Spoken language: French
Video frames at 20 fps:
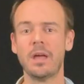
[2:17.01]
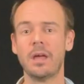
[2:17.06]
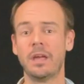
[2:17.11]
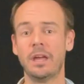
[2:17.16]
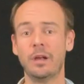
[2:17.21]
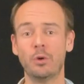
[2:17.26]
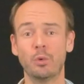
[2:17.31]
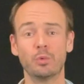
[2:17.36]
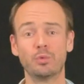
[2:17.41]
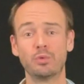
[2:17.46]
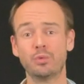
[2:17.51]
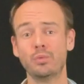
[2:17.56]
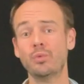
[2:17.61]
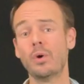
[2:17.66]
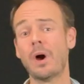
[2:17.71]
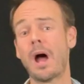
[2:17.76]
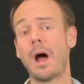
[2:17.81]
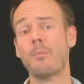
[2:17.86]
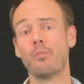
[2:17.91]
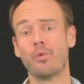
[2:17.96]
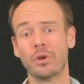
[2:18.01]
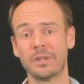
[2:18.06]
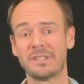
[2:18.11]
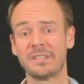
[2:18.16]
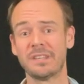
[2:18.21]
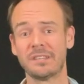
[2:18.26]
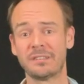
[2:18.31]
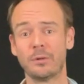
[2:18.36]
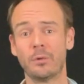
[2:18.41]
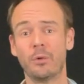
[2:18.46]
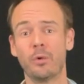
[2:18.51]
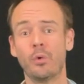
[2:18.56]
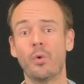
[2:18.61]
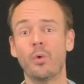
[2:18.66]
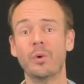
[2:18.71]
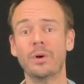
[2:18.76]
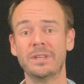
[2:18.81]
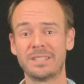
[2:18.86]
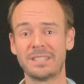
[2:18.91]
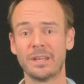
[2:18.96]
et le tout à moins de 500
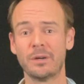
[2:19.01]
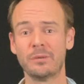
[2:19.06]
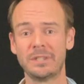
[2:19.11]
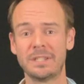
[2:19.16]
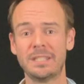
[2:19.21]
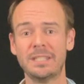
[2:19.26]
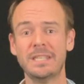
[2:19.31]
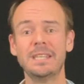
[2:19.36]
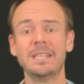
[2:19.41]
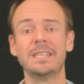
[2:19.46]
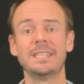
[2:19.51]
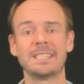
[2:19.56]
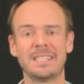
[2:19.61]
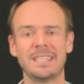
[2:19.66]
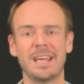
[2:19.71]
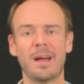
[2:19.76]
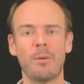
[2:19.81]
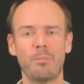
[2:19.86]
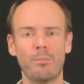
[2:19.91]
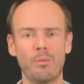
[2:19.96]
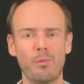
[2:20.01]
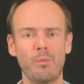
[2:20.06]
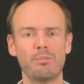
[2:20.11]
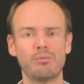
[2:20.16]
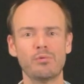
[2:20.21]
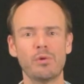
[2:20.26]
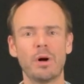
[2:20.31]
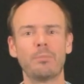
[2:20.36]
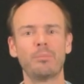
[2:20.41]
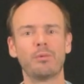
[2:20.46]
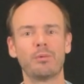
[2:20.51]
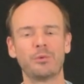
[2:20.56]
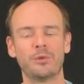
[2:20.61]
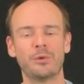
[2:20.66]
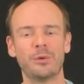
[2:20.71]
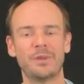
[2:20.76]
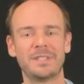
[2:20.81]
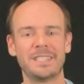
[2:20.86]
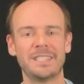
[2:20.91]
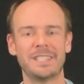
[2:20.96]
euros. Et ça aussi, c'est un bon point pour
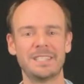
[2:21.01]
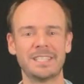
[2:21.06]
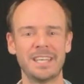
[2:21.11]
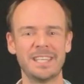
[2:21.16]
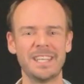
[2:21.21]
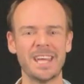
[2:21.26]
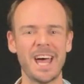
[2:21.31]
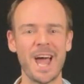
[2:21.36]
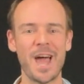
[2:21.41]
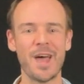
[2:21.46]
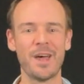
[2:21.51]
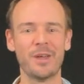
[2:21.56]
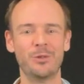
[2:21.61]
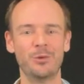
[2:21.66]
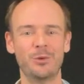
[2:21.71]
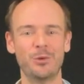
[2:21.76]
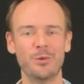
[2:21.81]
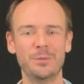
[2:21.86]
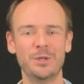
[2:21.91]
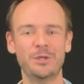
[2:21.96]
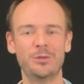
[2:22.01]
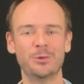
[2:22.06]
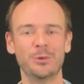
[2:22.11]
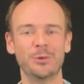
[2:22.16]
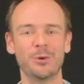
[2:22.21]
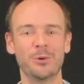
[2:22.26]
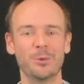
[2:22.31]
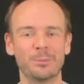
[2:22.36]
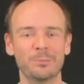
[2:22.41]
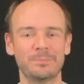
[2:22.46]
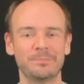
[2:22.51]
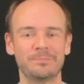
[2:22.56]
ce STZ de Mizuno.